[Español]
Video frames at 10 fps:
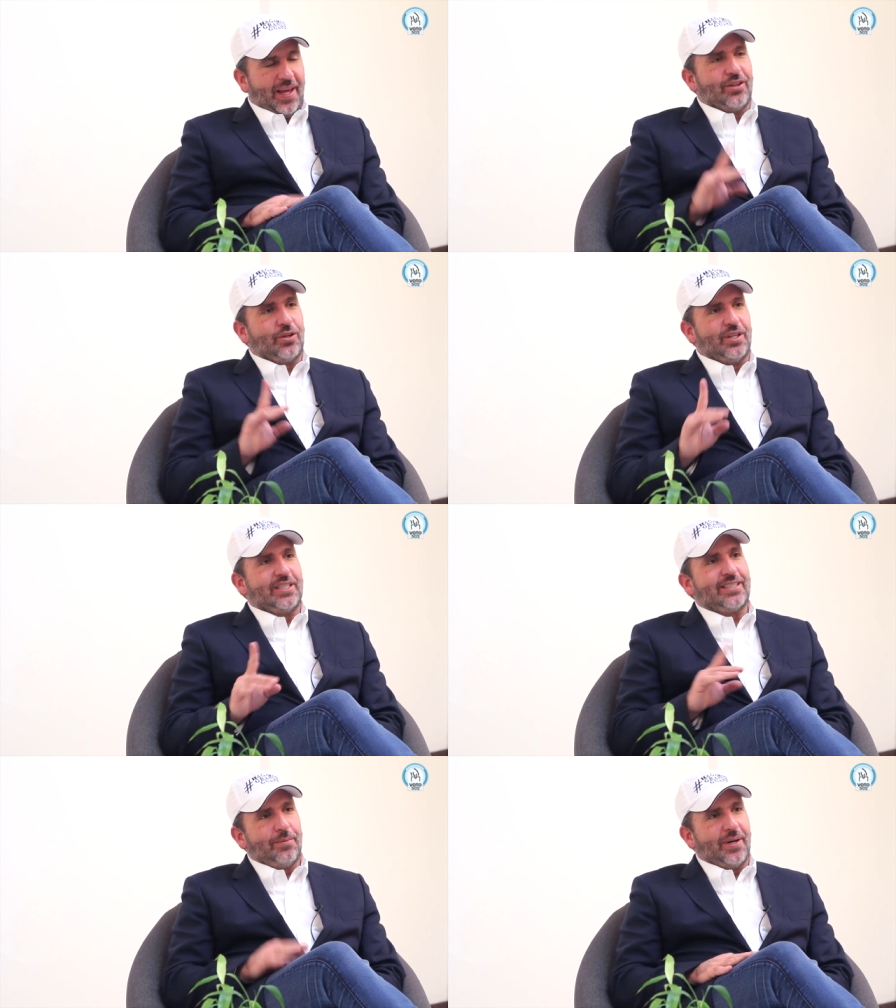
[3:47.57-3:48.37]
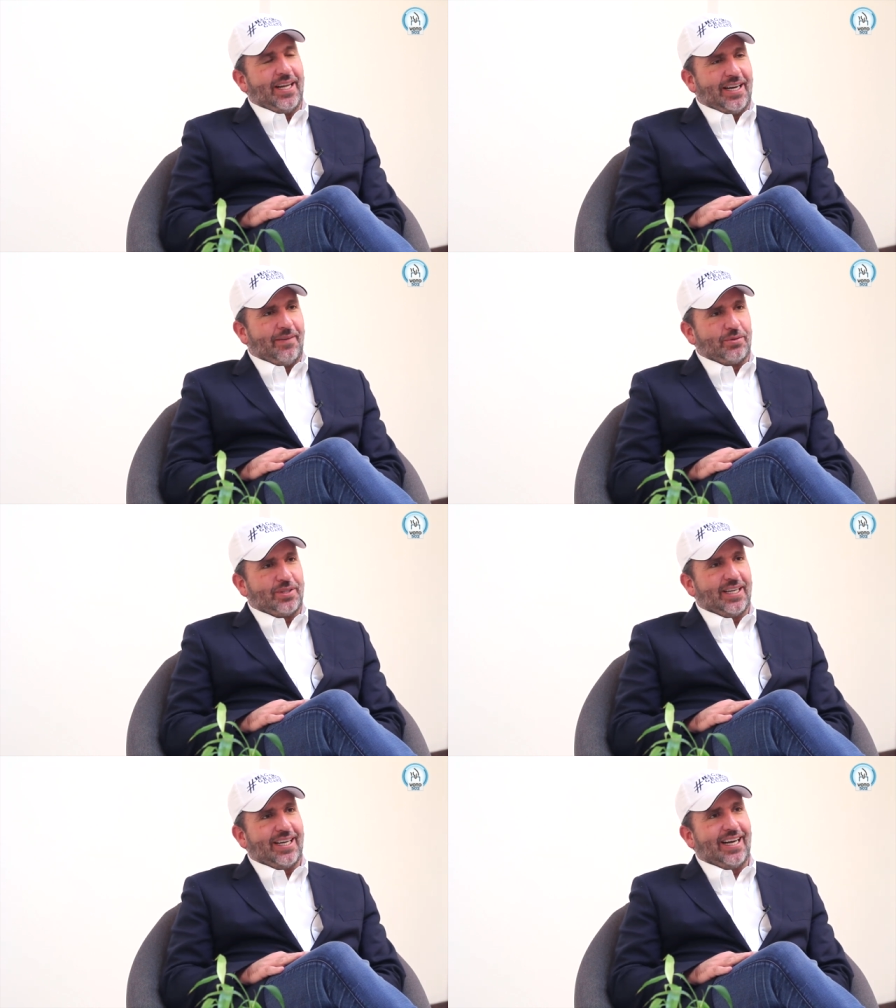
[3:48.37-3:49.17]
Y entonces de esa manera
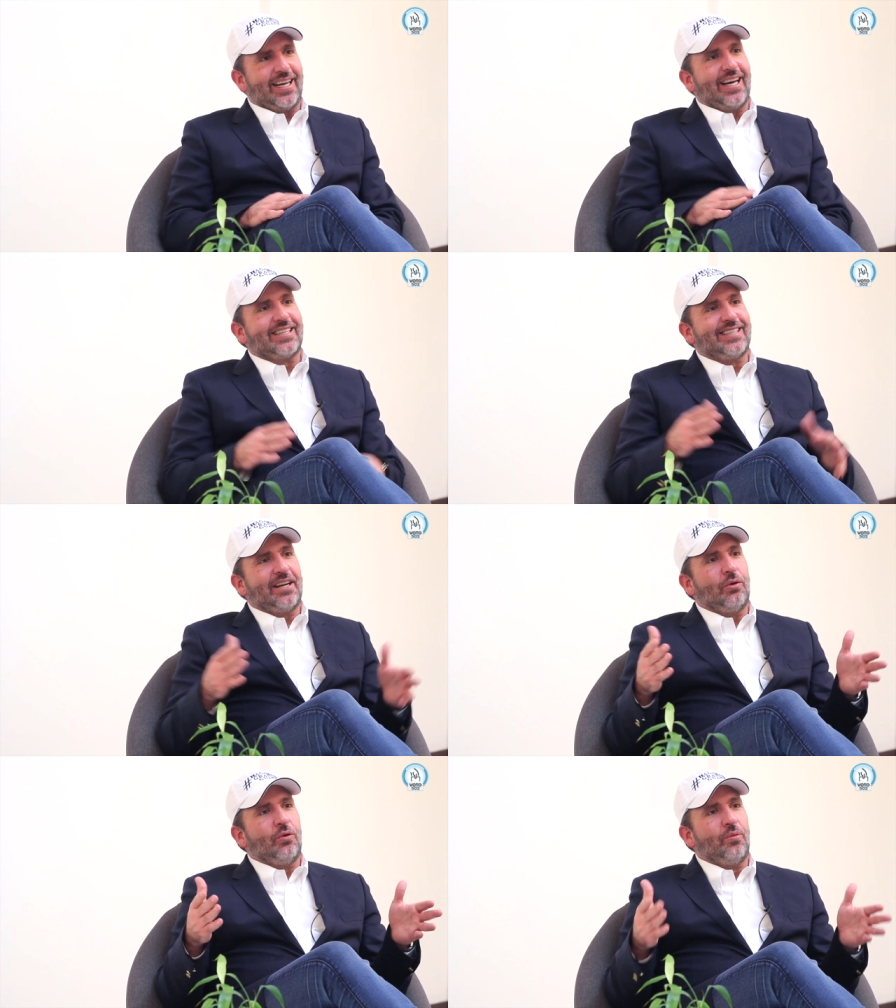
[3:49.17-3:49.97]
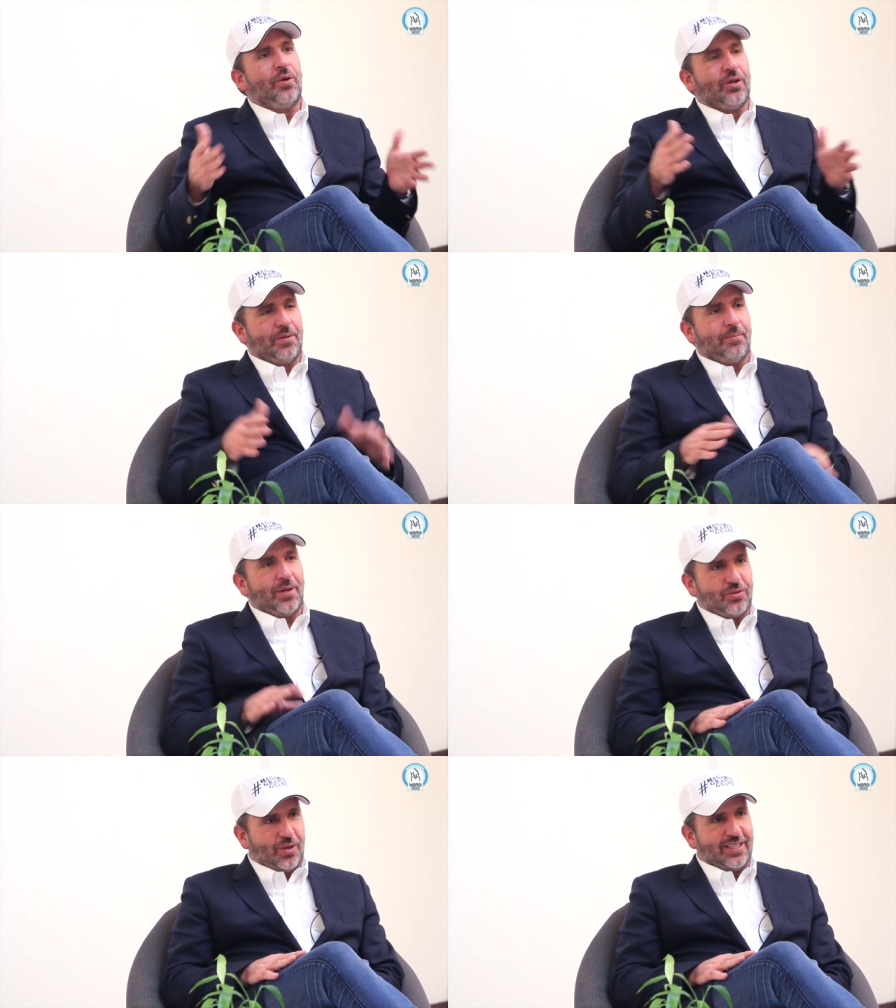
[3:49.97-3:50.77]
vamos a, hacer un millón de
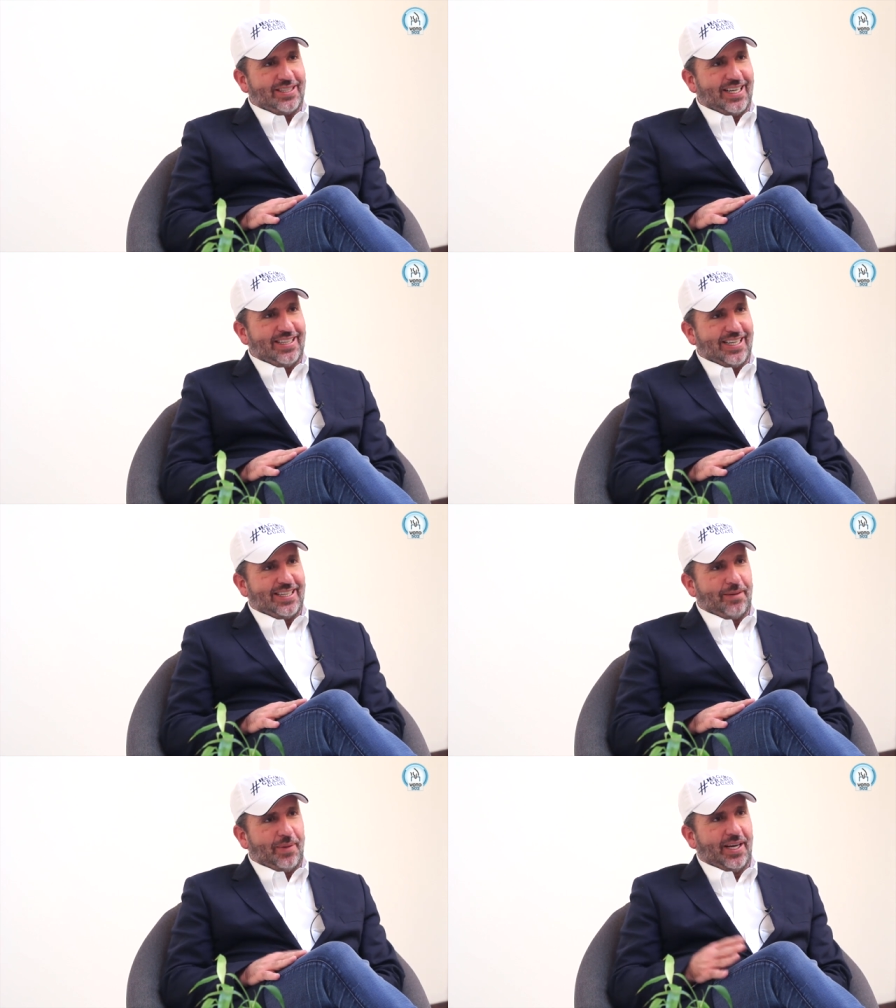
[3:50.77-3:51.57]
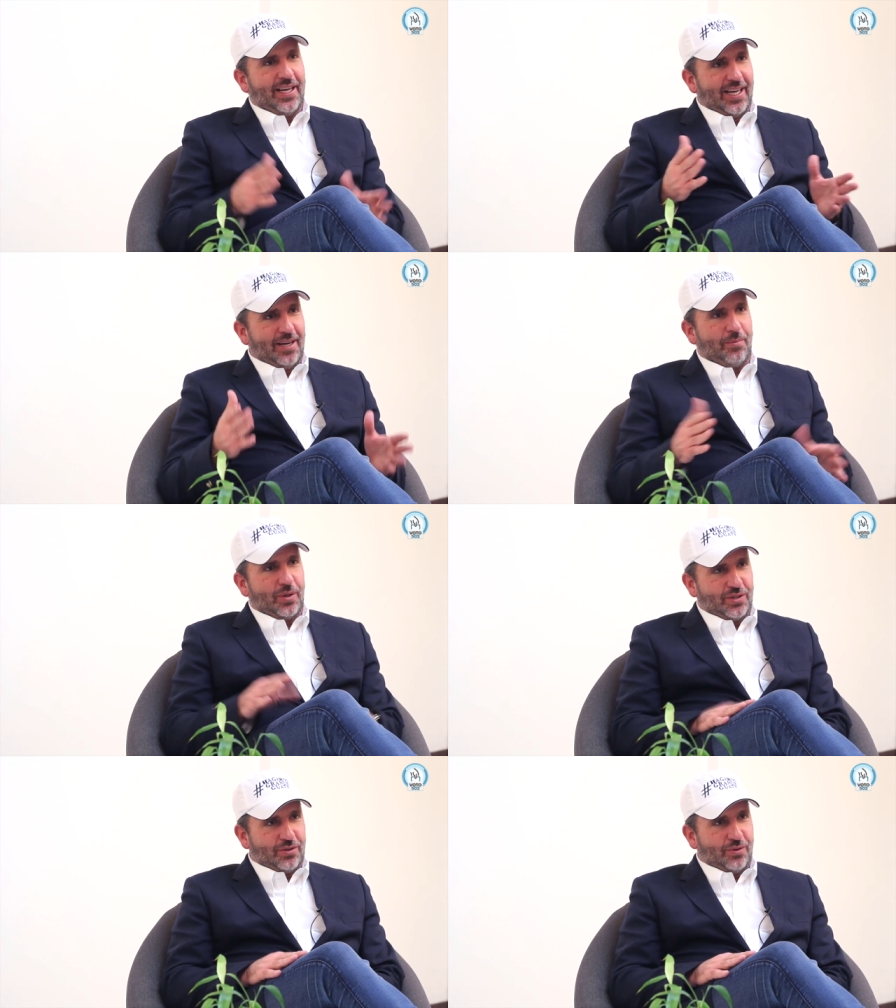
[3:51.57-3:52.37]
personas que entren también en el
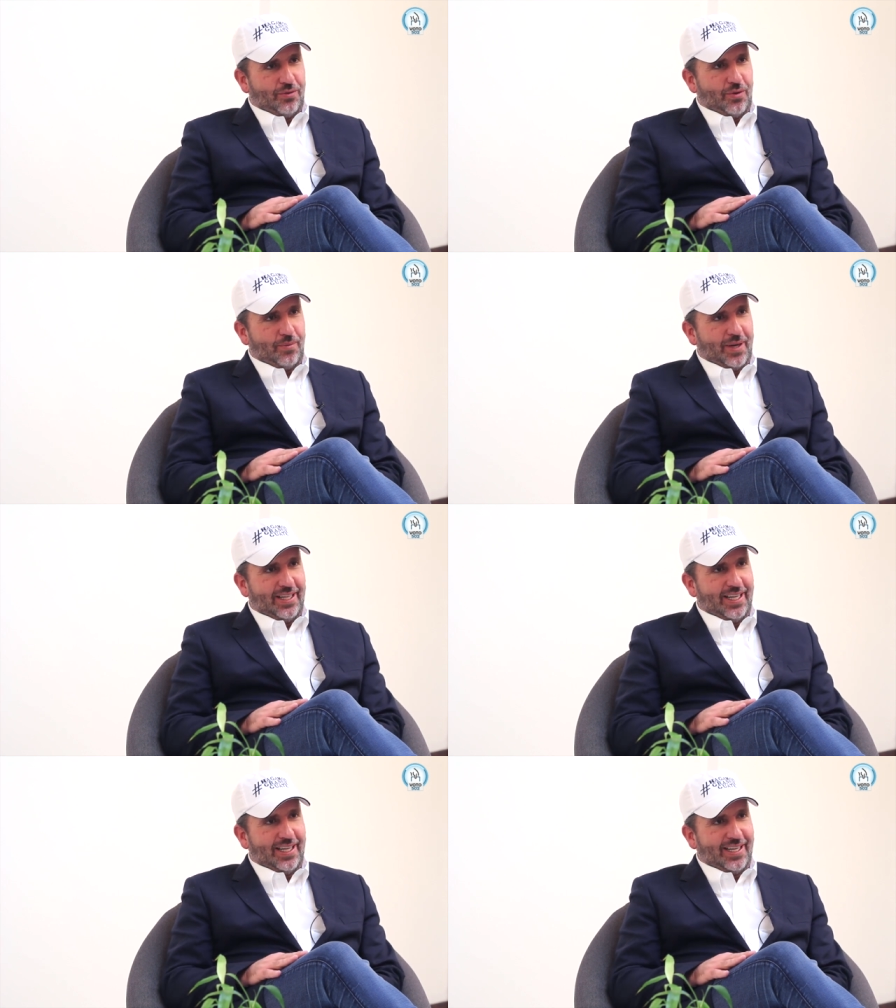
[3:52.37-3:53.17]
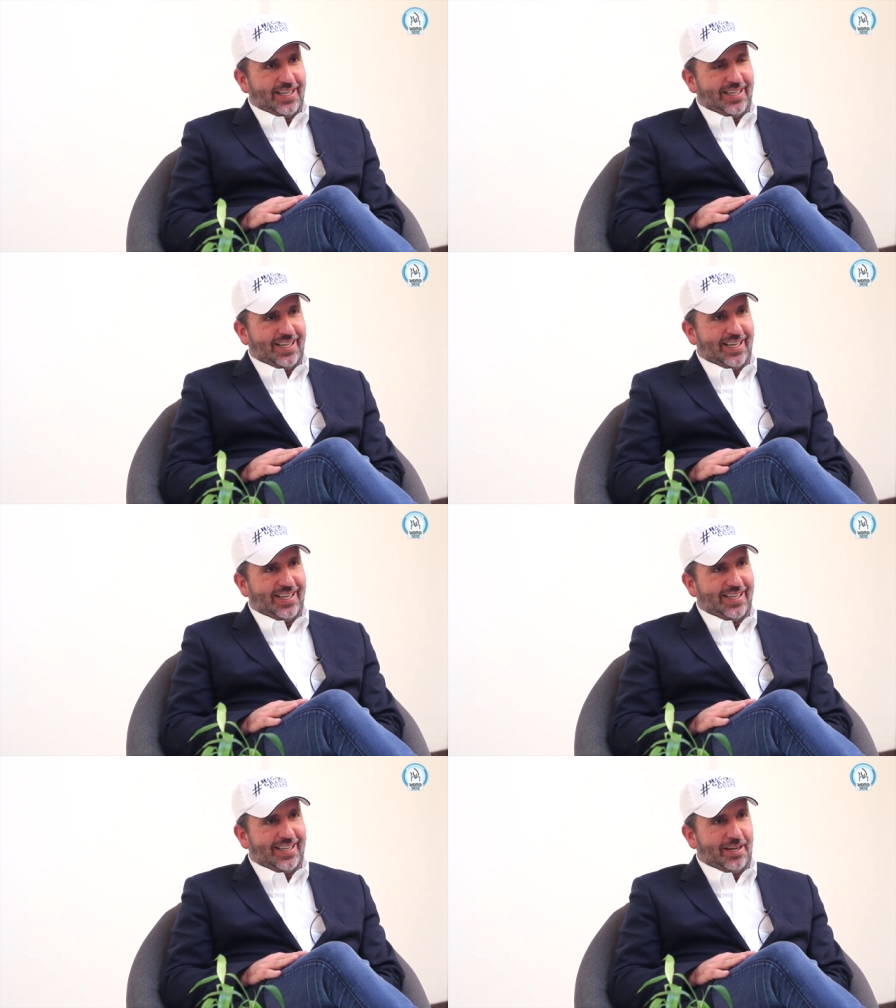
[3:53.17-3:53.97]
proceso formal
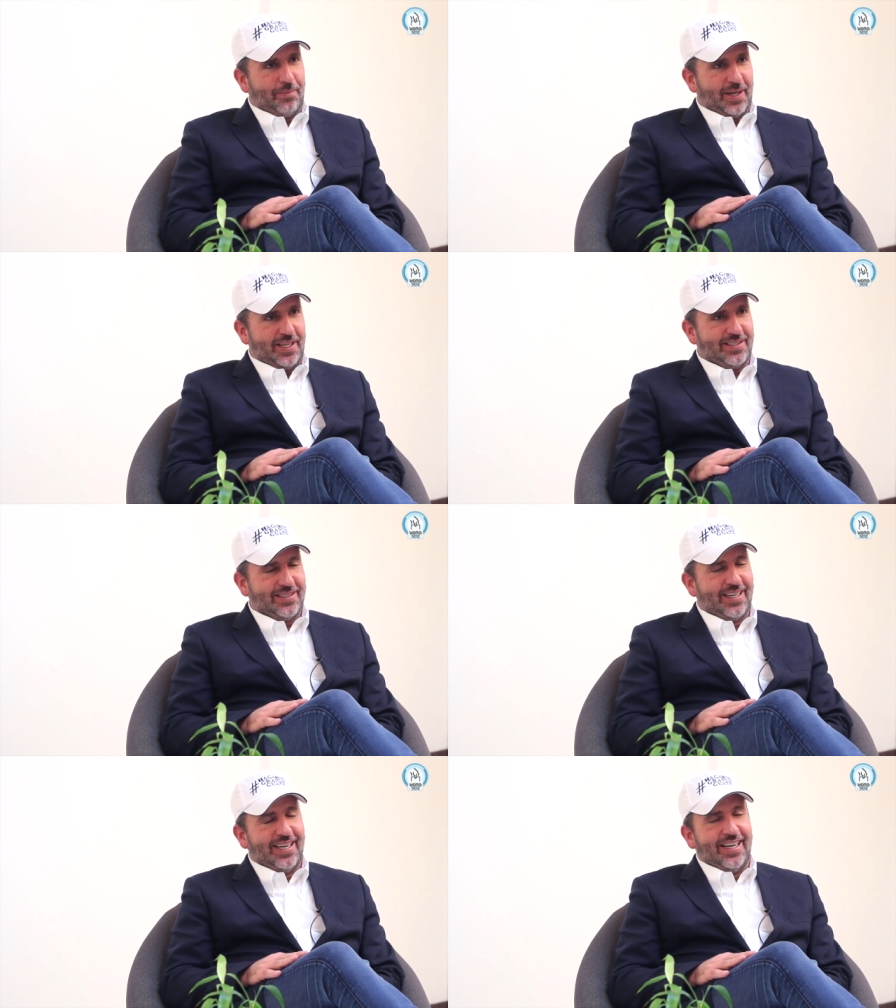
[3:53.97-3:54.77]
del país.